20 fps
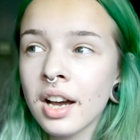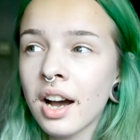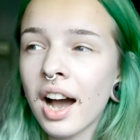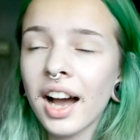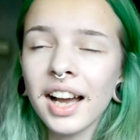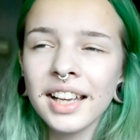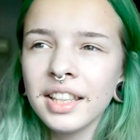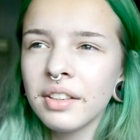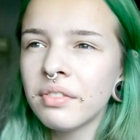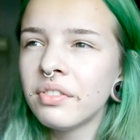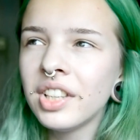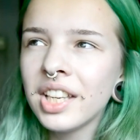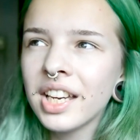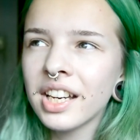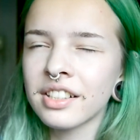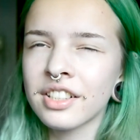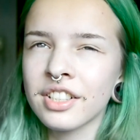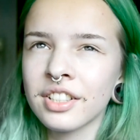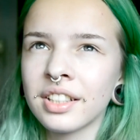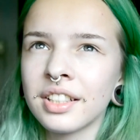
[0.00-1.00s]
а не
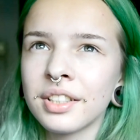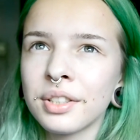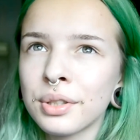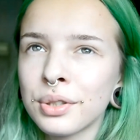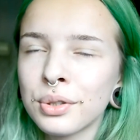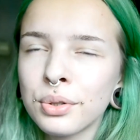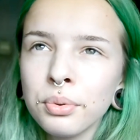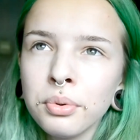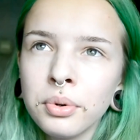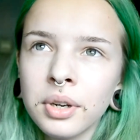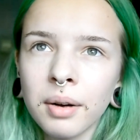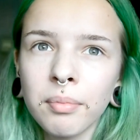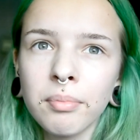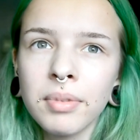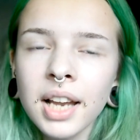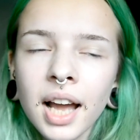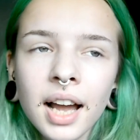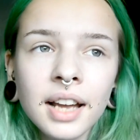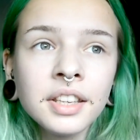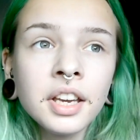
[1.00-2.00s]
внешность, сука,
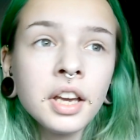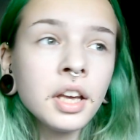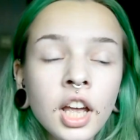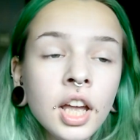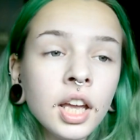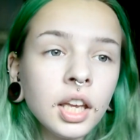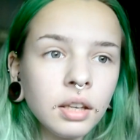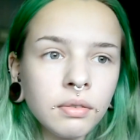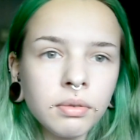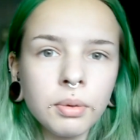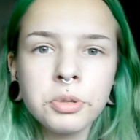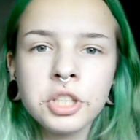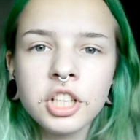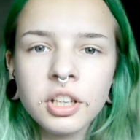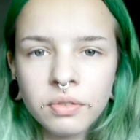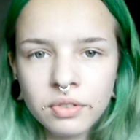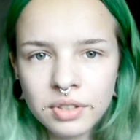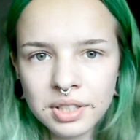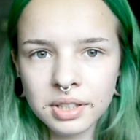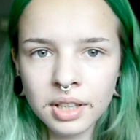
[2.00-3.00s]
блядь. И
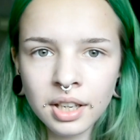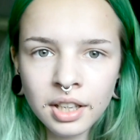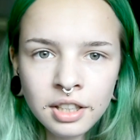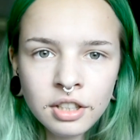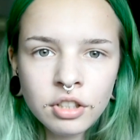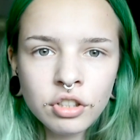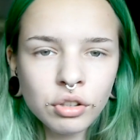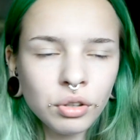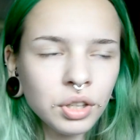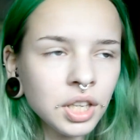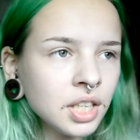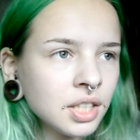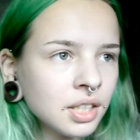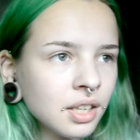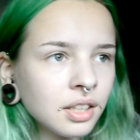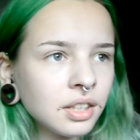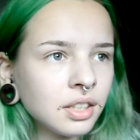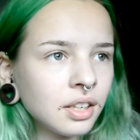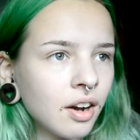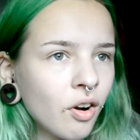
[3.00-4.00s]
вообще, вы знали, что есть
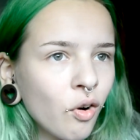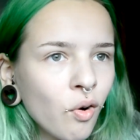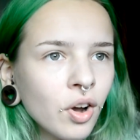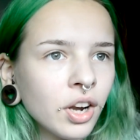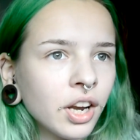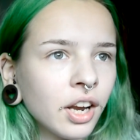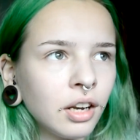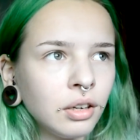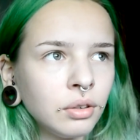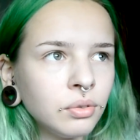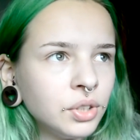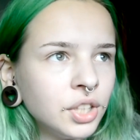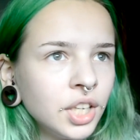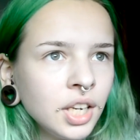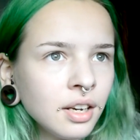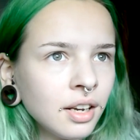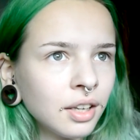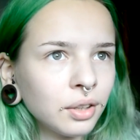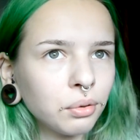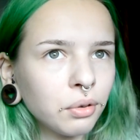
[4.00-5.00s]
категория
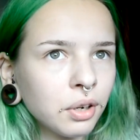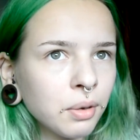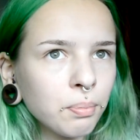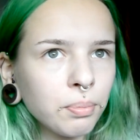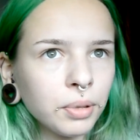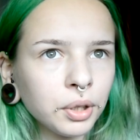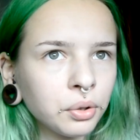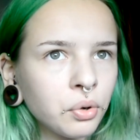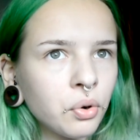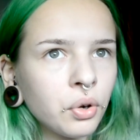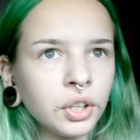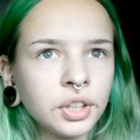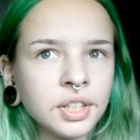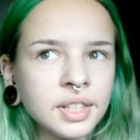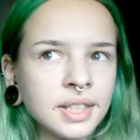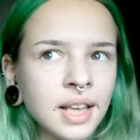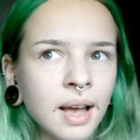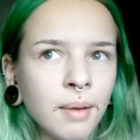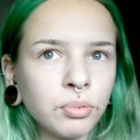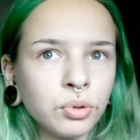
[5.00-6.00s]
людей, которым подходит
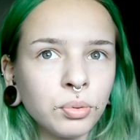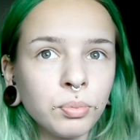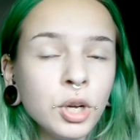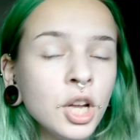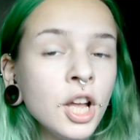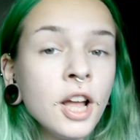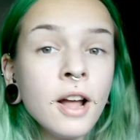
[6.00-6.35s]
септум?